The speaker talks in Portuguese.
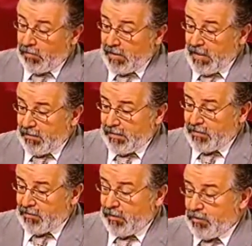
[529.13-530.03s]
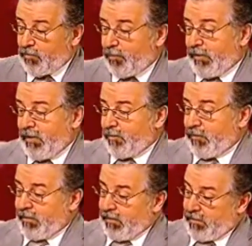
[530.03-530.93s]
E eu lanço isto
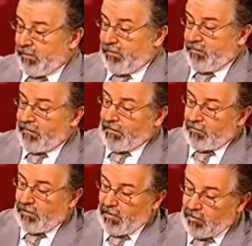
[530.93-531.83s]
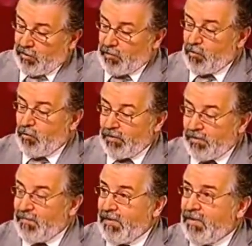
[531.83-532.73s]
porquê? porque, eh, de facto,
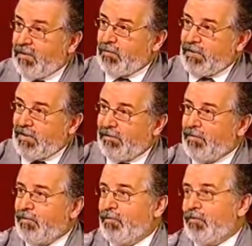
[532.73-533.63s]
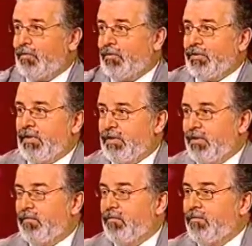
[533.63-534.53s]
relaciona-se com outra medida, que são as alterações todas
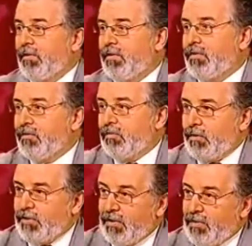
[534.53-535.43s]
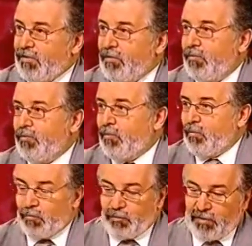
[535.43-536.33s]
que têm sido envolvidas dentro do Ministério da
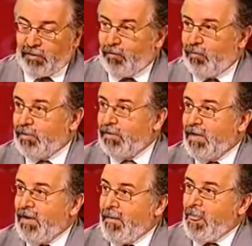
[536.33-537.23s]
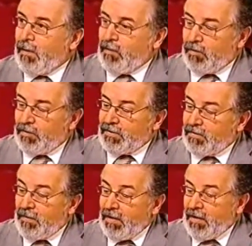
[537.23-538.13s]
Saúde, com o 112, e
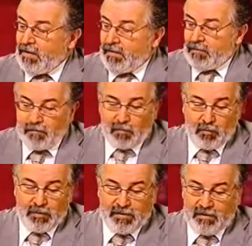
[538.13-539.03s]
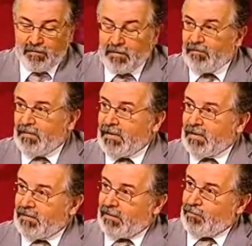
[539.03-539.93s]
uhum. onde se eh, falou e se tem vindo a
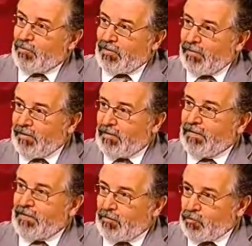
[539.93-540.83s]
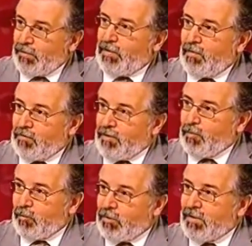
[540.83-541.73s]
falar da redução da intervenção dos
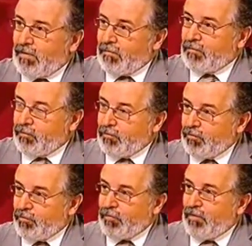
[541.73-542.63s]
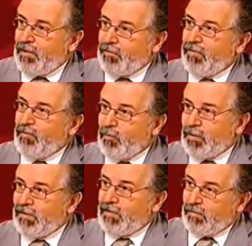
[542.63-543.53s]
psicólogos na população, junto, do trabalho
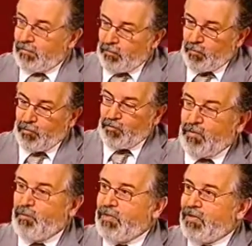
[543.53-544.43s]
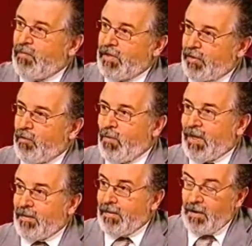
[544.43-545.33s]
junto da população, pondo-os numa posição
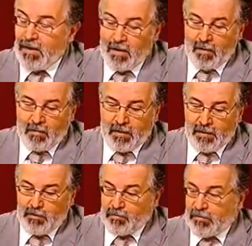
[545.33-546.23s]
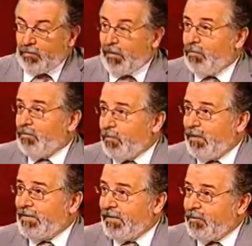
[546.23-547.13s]
mais recuada. Ora, isto tem uma
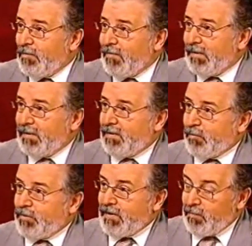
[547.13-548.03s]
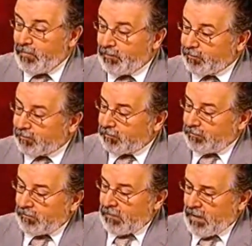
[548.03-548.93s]
consequência, naturalmente, é que, por exemplo,
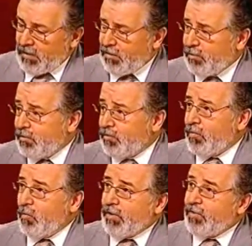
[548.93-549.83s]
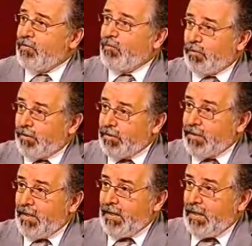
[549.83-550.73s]
em situações como estas ou
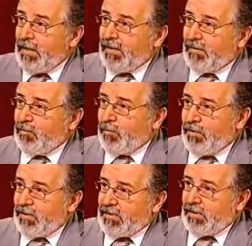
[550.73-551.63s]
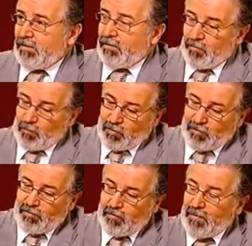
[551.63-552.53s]
outras, aquilo que poderia ser
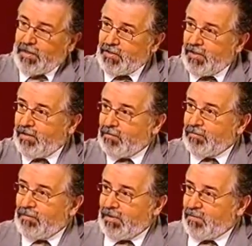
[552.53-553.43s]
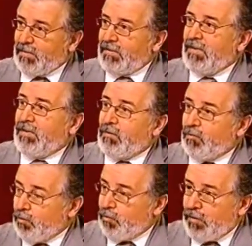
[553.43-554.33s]
um auxílio mais direto, digamos
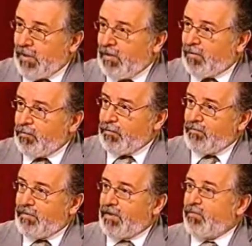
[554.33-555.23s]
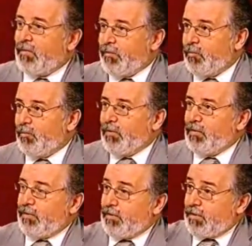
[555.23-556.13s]
assim, do local, muitas vezes, às próprias
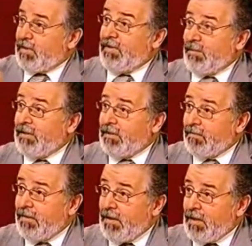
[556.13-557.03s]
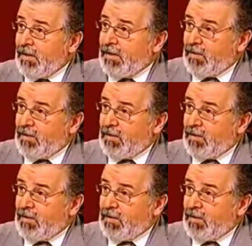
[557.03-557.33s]
populações, está limitado.